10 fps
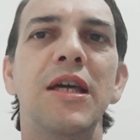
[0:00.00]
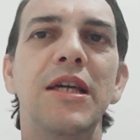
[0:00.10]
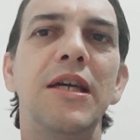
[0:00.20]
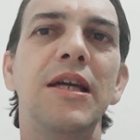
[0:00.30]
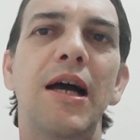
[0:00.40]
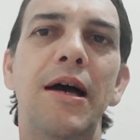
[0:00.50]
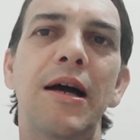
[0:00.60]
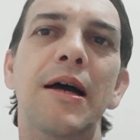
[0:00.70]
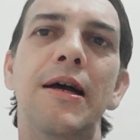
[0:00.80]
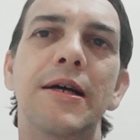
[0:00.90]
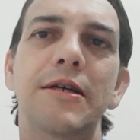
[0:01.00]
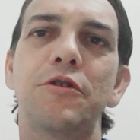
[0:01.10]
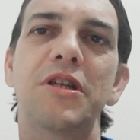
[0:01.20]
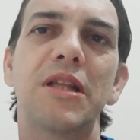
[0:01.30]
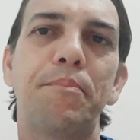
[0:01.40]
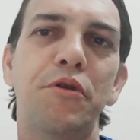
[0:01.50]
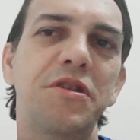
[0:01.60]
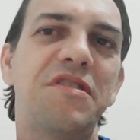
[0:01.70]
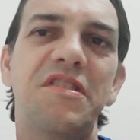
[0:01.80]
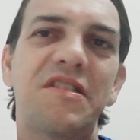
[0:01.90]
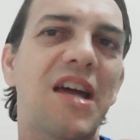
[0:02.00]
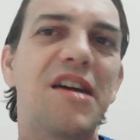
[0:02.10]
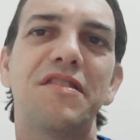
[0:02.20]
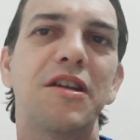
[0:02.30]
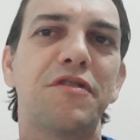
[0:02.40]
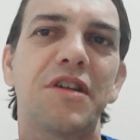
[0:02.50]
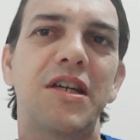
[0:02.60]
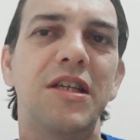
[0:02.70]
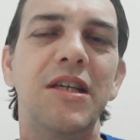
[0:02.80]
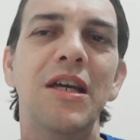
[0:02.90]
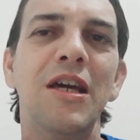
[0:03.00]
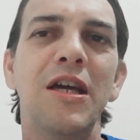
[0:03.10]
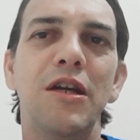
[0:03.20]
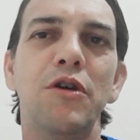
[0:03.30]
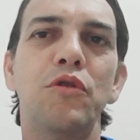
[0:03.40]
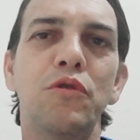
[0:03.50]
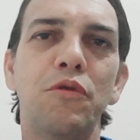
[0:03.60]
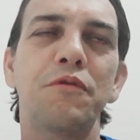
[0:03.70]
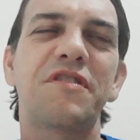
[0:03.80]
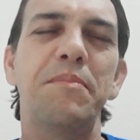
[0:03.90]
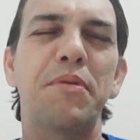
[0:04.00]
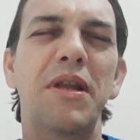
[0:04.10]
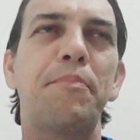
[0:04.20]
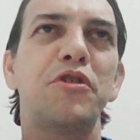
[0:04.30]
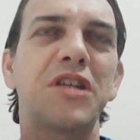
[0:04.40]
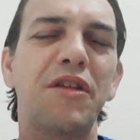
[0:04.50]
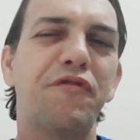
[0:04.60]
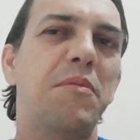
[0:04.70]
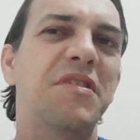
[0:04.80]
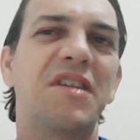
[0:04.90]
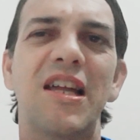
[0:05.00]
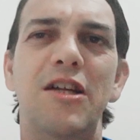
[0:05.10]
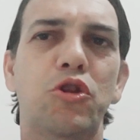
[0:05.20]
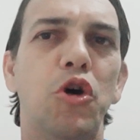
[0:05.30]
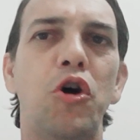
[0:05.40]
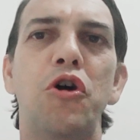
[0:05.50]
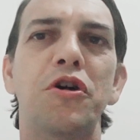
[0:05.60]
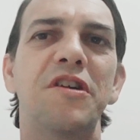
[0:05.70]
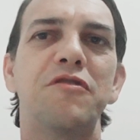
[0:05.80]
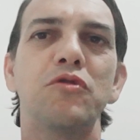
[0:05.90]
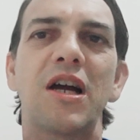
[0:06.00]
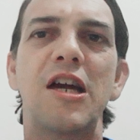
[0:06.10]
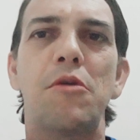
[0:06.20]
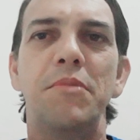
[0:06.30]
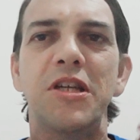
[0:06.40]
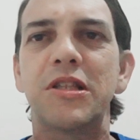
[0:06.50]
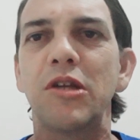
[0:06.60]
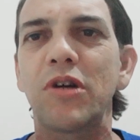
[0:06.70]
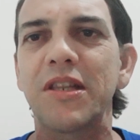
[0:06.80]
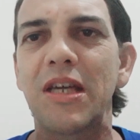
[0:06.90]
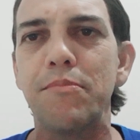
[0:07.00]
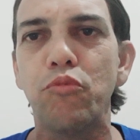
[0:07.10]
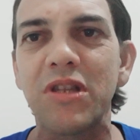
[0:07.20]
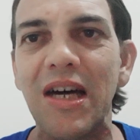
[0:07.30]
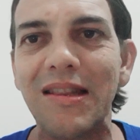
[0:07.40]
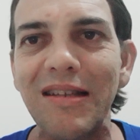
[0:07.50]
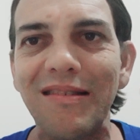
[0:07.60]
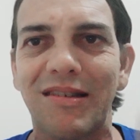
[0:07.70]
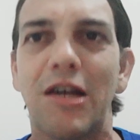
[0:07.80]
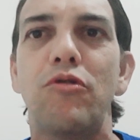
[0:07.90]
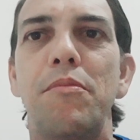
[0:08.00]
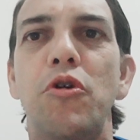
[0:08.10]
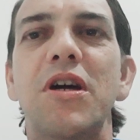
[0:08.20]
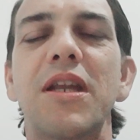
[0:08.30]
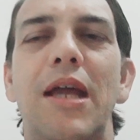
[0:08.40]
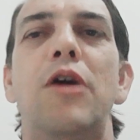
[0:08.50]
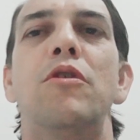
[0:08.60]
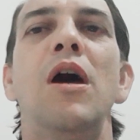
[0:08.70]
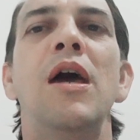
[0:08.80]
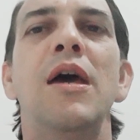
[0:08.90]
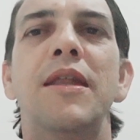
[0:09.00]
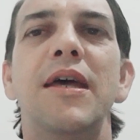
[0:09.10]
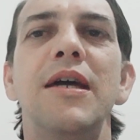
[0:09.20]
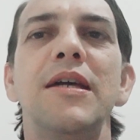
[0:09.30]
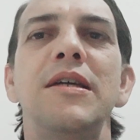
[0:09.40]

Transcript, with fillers: e ah, agora depois desses 10 anos aí eu sempre né, postei de formas aleatórias, nunca realmente, nunca dei muita atenção ao meu canal, né?